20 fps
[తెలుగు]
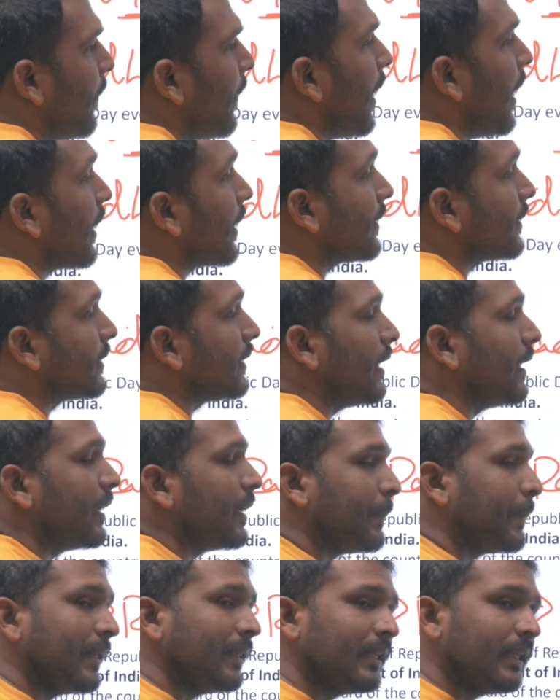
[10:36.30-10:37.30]
భారత్ అంటే
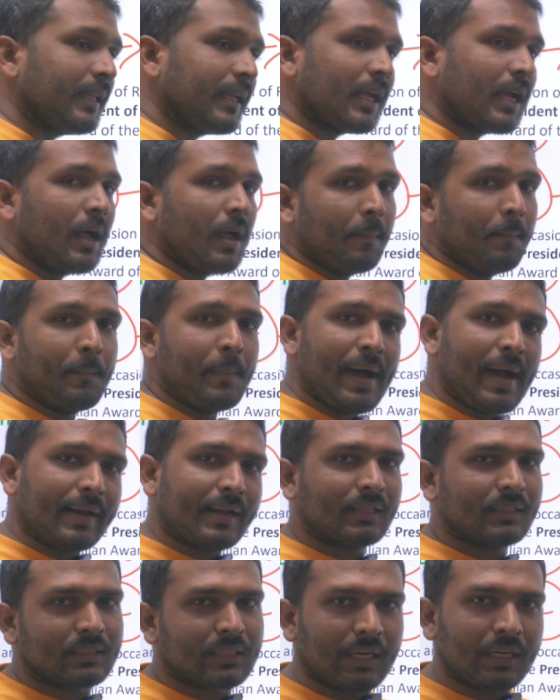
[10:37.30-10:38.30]
పెద్దదిగా
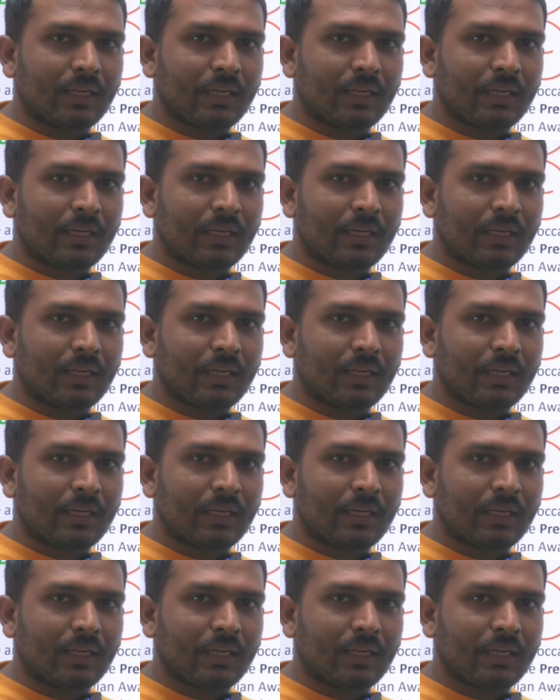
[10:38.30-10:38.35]
భారత్